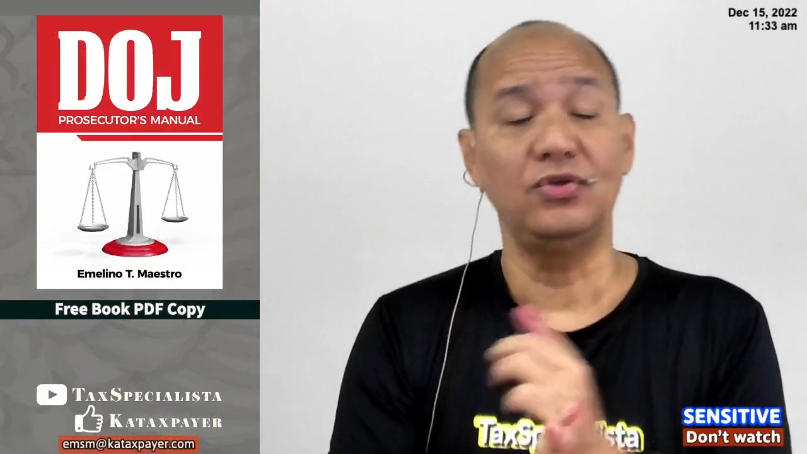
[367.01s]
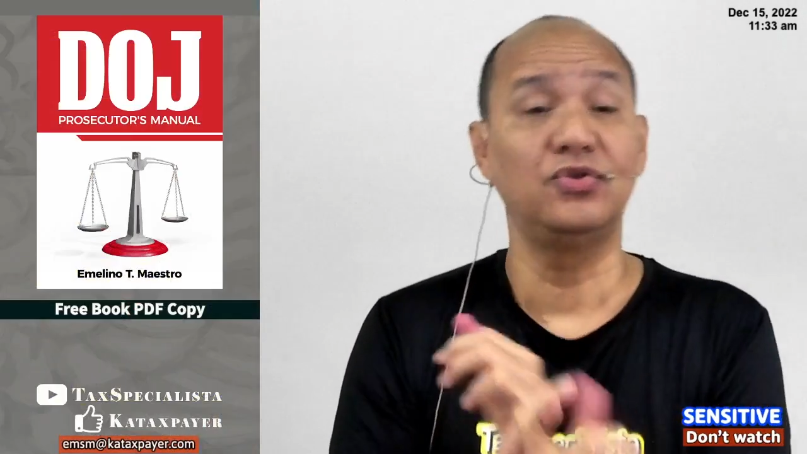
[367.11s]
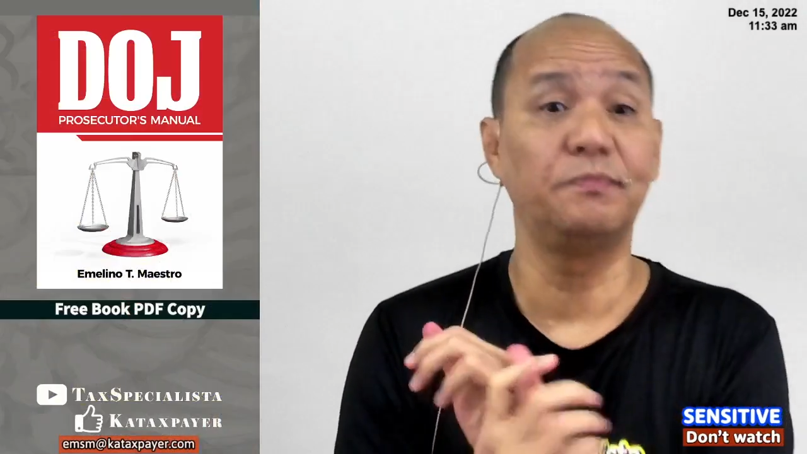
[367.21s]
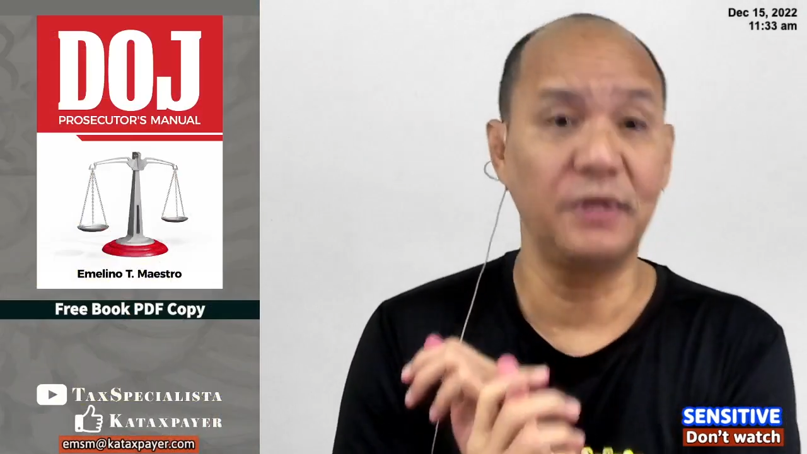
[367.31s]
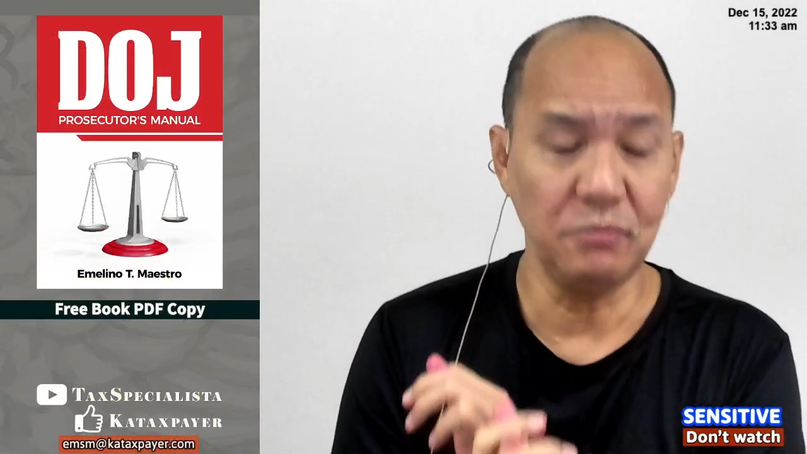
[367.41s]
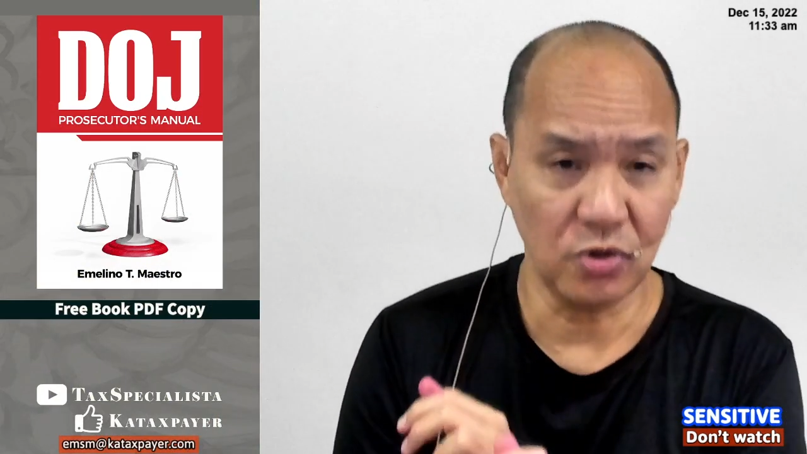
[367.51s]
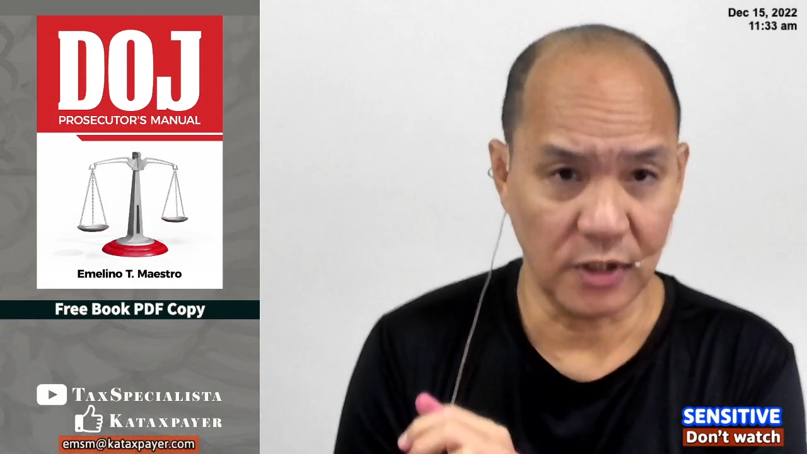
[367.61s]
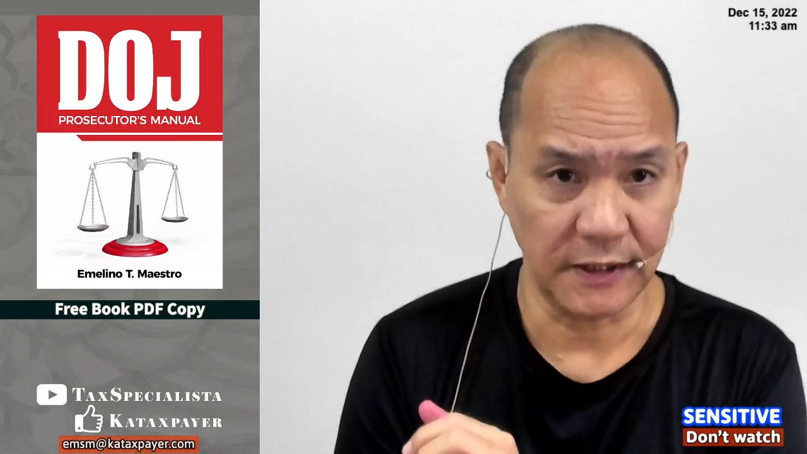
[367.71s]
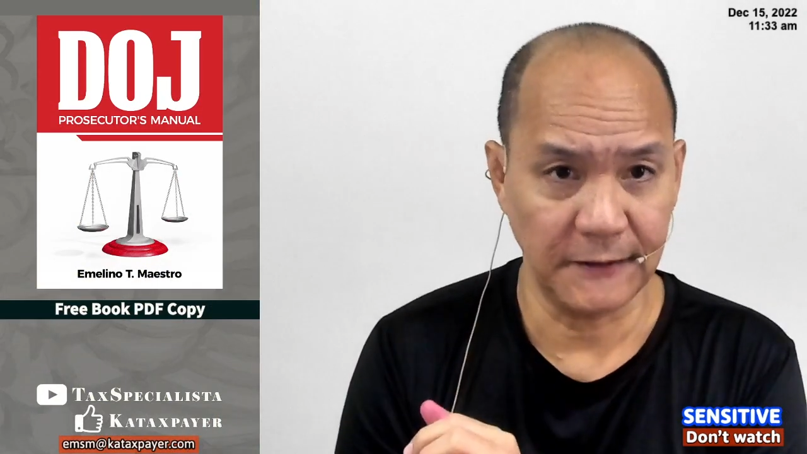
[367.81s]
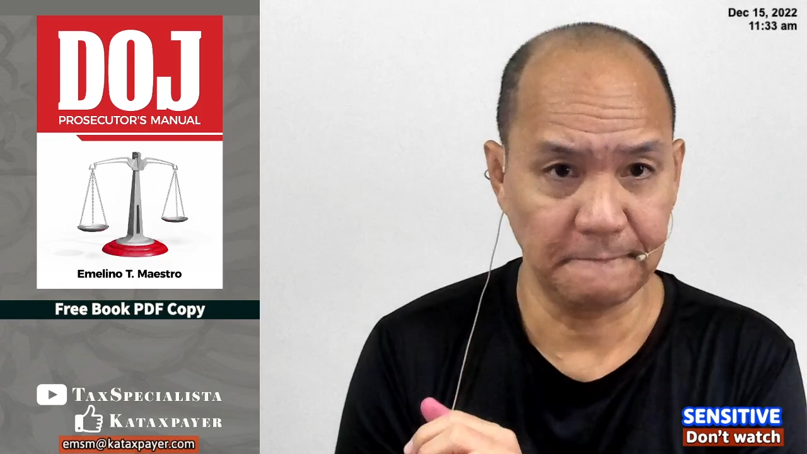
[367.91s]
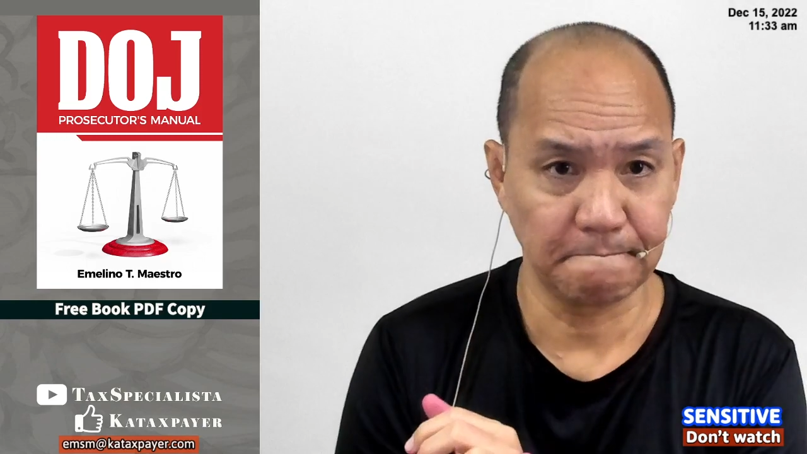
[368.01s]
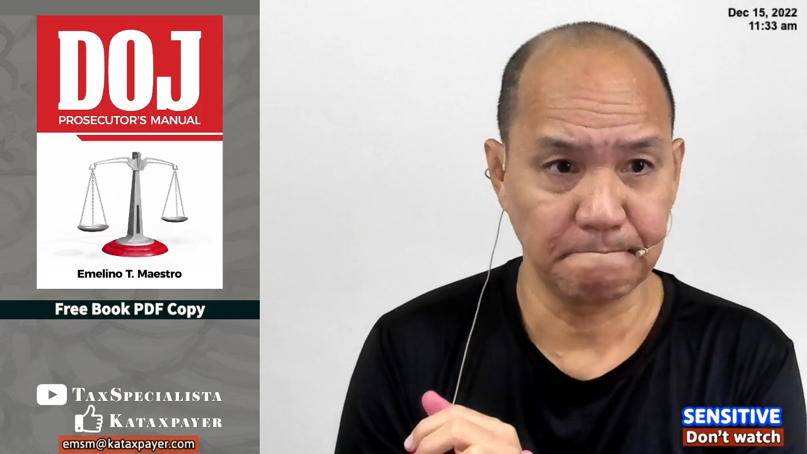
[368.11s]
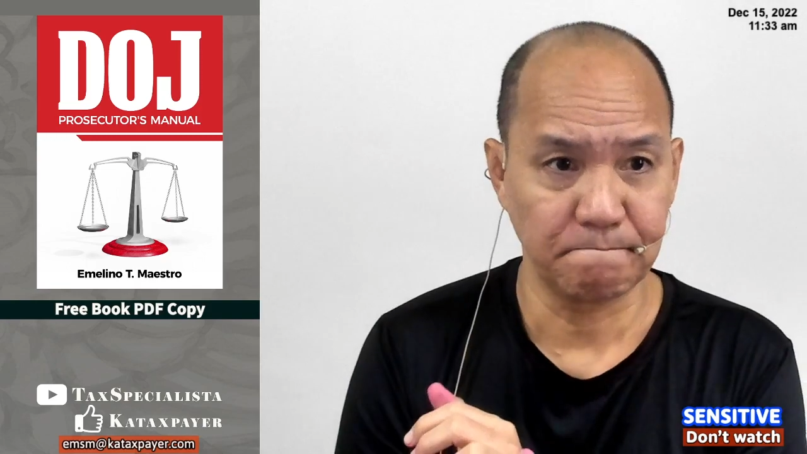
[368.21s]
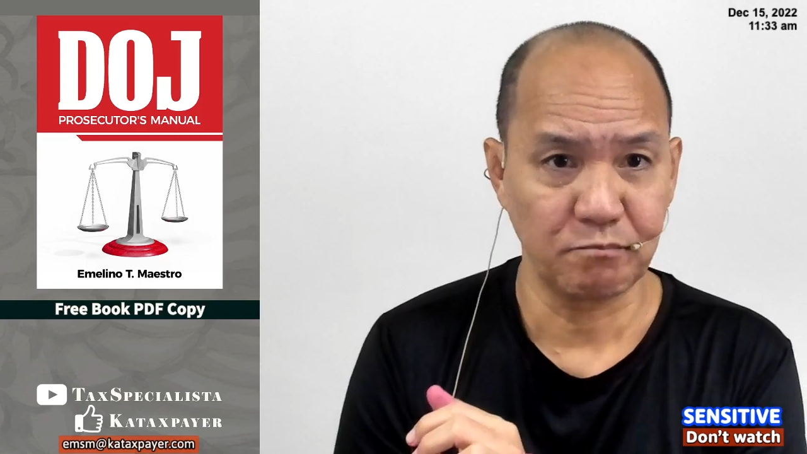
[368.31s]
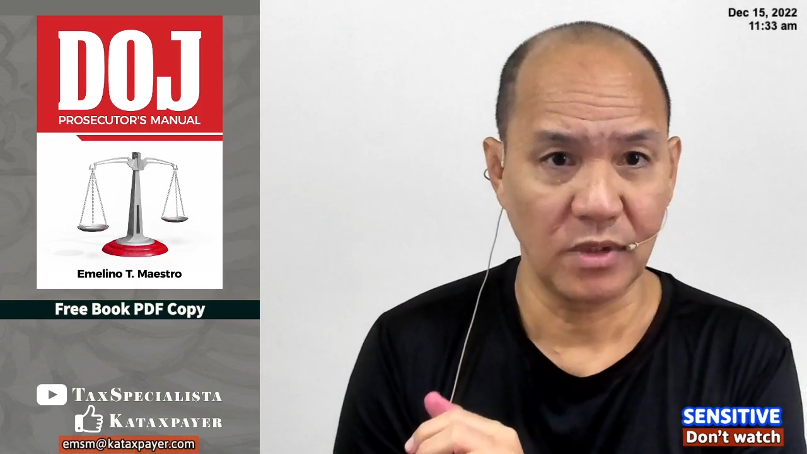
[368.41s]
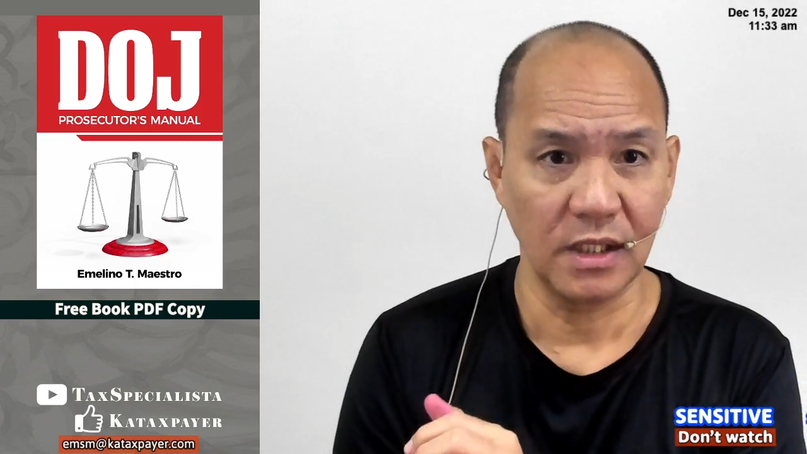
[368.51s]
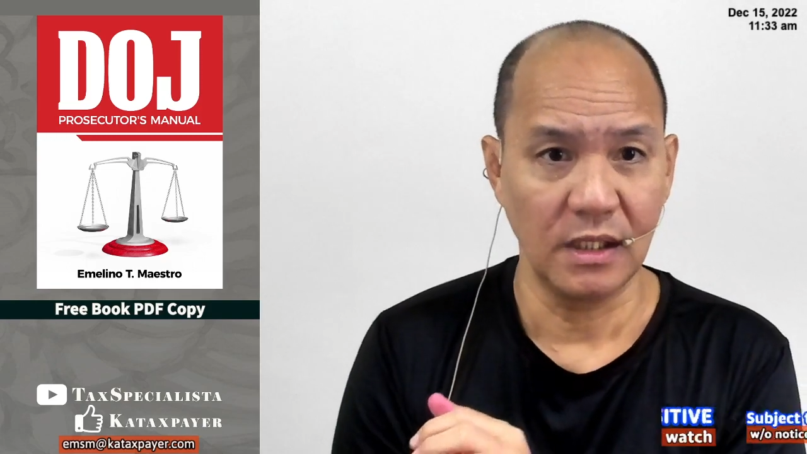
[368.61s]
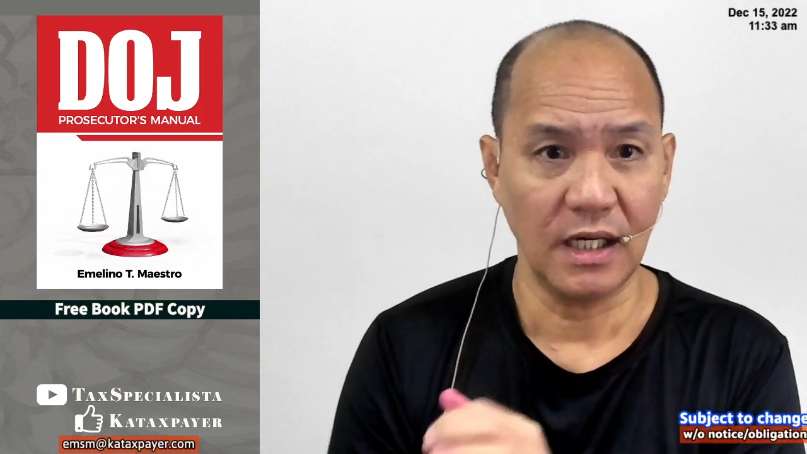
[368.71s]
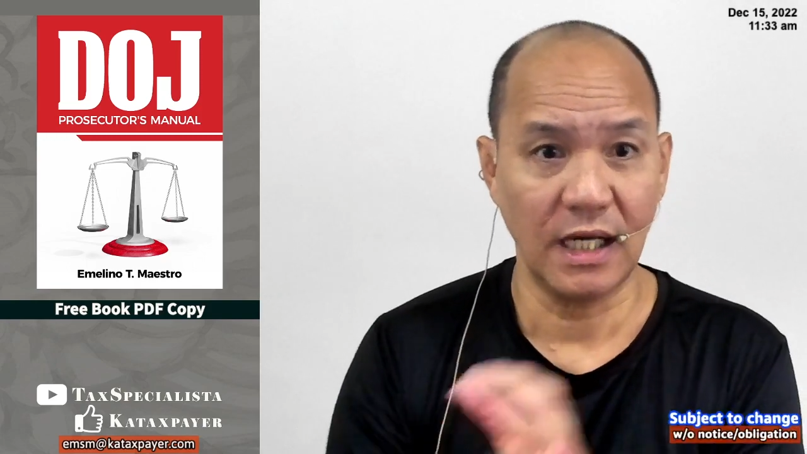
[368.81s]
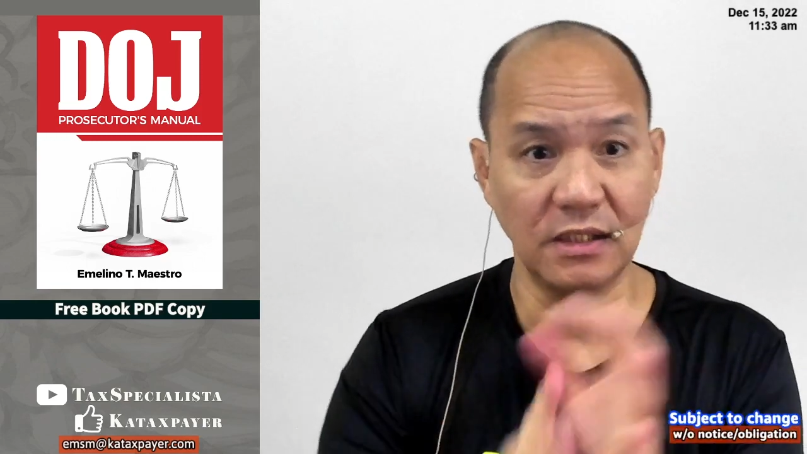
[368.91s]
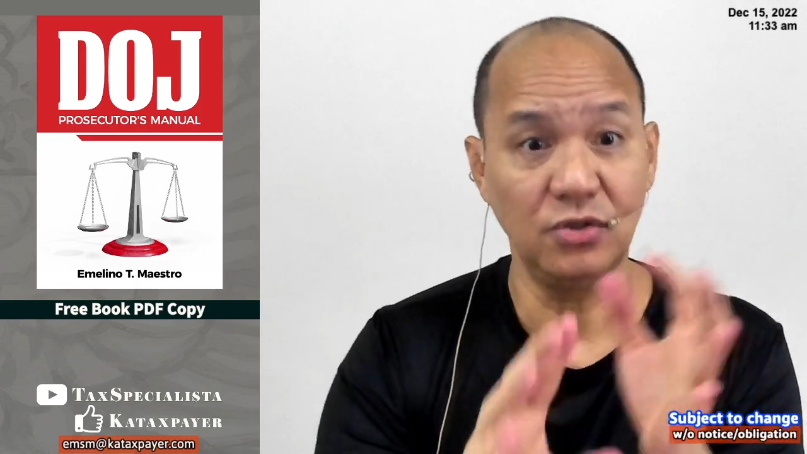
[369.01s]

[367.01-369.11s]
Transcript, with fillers: Supreme Court at